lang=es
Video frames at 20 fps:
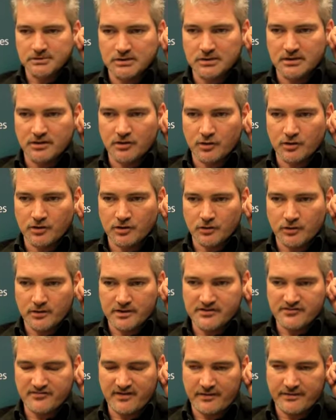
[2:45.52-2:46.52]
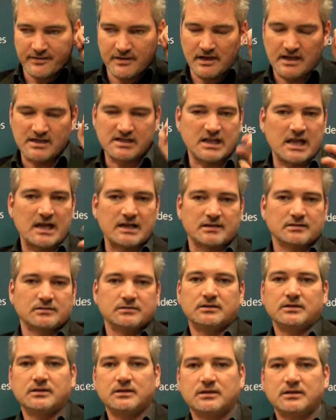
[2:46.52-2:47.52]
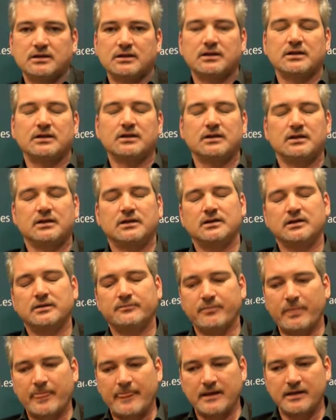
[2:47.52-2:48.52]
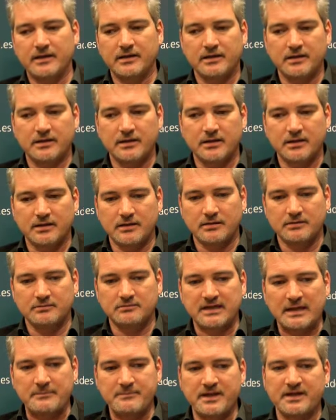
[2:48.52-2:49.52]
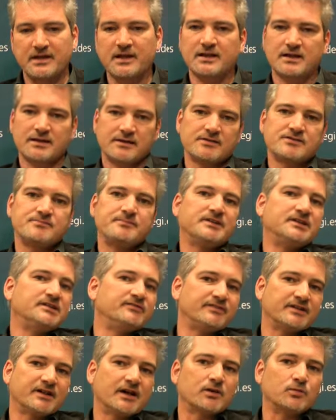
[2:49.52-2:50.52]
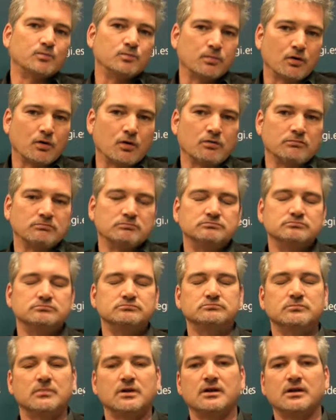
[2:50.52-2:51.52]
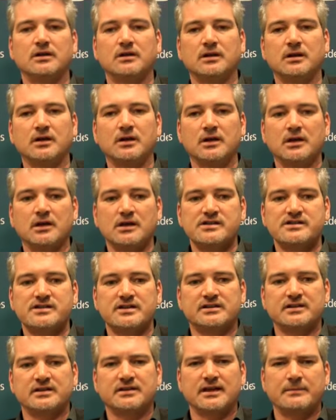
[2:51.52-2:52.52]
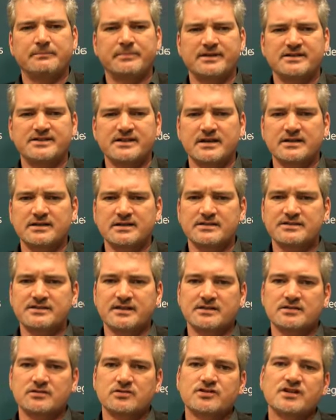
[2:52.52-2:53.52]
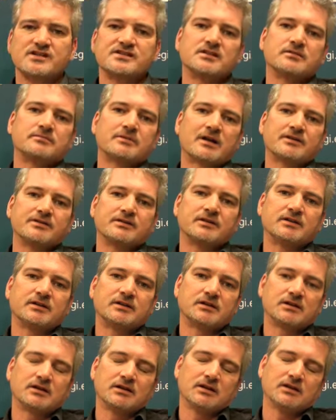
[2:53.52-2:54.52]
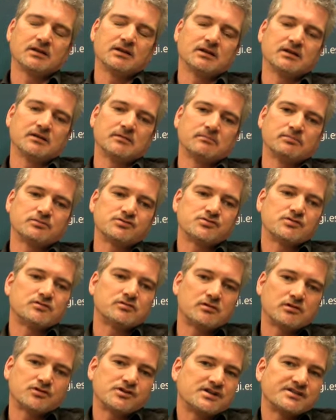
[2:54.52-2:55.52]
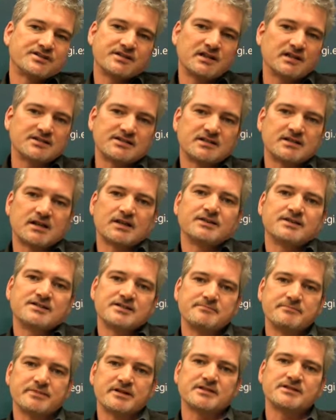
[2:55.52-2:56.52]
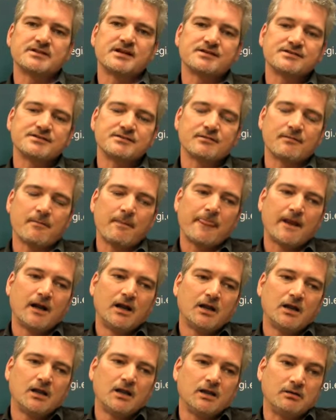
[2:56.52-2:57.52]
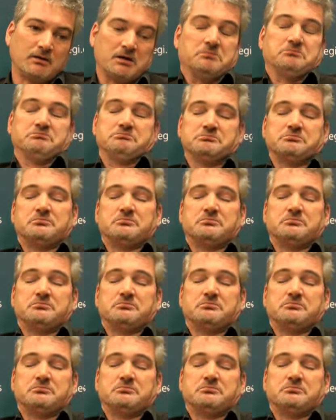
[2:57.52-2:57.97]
Eh, no, es fácil aislar. Eh, eh, también hay que desmitificar un poco. se tiende a pensar que estas cosas del branding pues son cosas de las grandes empresas. ¿no? Y bueno,